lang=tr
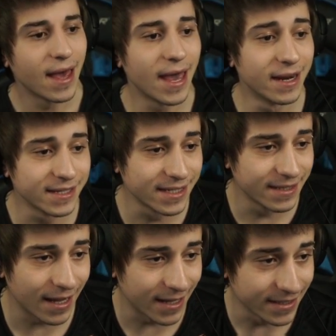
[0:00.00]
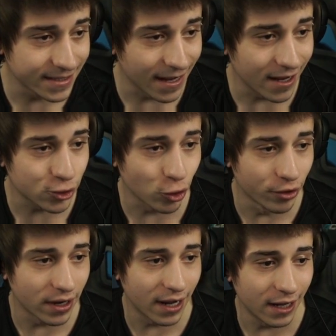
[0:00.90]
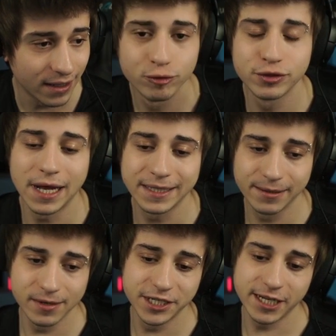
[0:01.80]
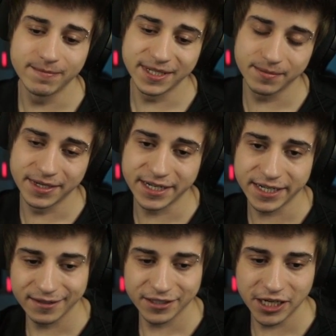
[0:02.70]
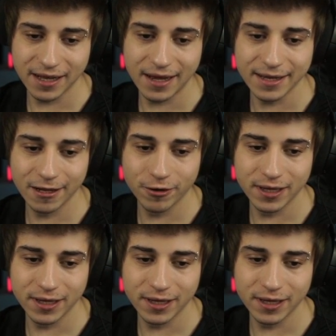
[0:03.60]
en azından daha sonra düzeltebileceğimiz bir şeyler geliyor.